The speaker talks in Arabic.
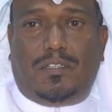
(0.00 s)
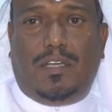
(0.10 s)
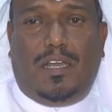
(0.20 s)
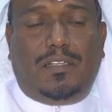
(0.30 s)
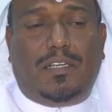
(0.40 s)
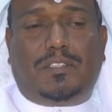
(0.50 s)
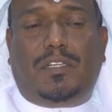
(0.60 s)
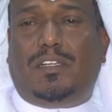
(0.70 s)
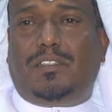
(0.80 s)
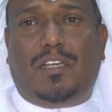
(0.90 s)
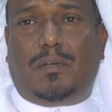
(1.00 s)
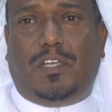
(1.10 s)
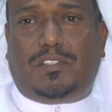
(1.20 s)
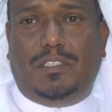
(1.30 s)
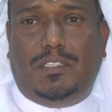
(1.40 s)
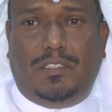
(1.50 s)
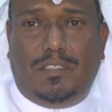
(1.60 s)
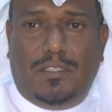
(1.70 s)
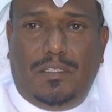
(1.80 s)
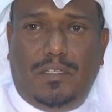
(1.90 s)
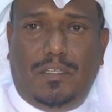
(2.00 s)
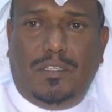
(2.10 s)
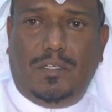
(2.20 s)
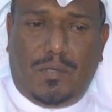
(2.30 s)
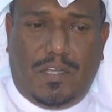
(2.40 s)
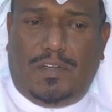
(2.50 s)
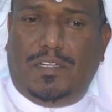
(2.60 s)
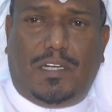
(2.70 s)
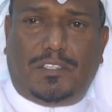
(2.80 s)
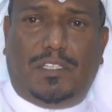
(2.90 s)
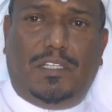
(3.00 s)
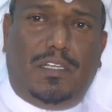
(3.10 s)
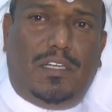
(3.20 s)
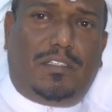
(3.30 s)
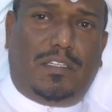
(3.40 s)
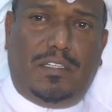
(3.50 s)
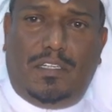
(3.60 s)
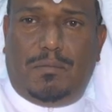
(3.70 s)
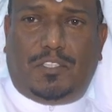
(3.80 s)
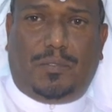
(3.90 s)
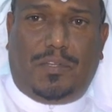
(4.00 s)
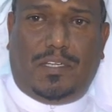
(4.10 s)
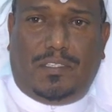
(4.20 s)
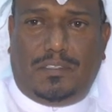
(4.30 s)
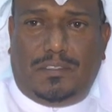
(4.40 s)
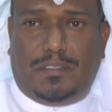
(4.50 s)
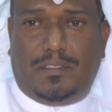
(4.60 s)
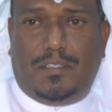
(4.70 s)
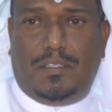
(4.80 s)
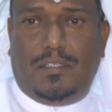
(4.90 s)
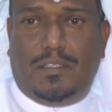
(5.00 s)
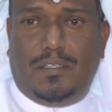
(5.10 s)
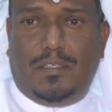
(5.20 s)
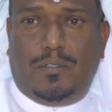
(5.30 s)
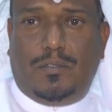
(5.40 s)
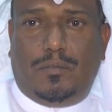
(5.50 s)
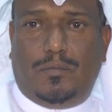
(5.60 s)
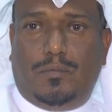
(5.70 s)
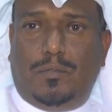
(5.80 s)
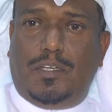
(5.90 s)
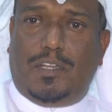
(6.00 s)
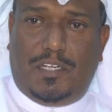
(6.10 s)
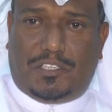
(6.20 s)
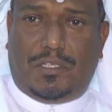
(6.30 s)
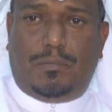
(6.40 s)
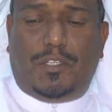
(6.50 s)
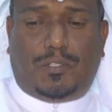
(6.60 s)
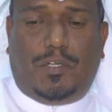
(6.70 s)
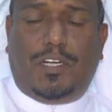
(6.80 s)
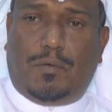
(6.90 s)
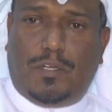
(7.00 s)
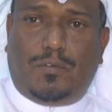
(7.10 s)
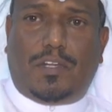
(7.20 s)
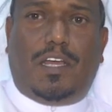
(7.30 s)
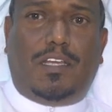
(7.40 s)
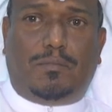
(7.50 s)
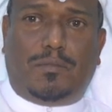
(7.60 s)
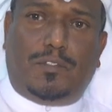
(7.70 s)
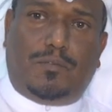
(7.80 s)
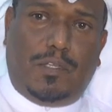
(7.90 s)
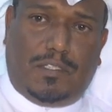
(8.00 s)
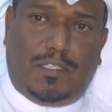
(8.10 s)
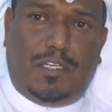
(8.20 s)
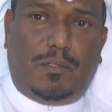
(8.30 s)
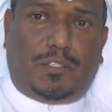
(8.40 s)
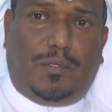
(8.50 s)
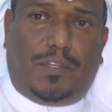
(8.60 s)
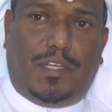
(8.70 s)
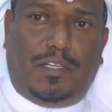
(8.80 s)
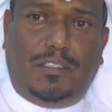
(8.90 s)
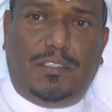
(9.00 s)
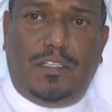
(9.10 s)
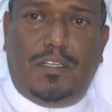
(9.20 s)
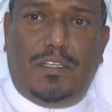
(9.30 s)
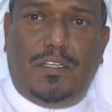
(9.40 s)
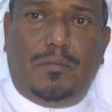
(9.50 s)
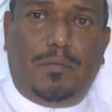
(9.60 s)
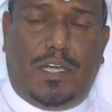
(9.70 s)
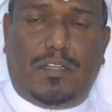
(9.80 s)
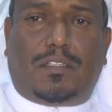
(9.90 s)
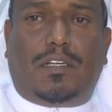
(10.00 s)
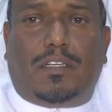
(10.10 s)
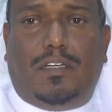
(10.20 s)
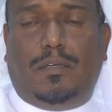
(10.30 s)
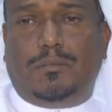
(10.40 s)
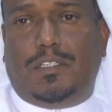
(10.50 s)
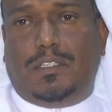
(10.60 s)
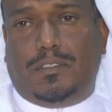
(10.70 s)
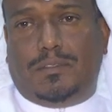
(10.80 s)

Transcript: كحد اقصى يعطيه اربع سنين يوقف على رجله انتقل الى مشروع ثاني ويظل المشروع الاول يكون قايم وانتقل للمشروع الثاني بهذه الطريقه الحمد لله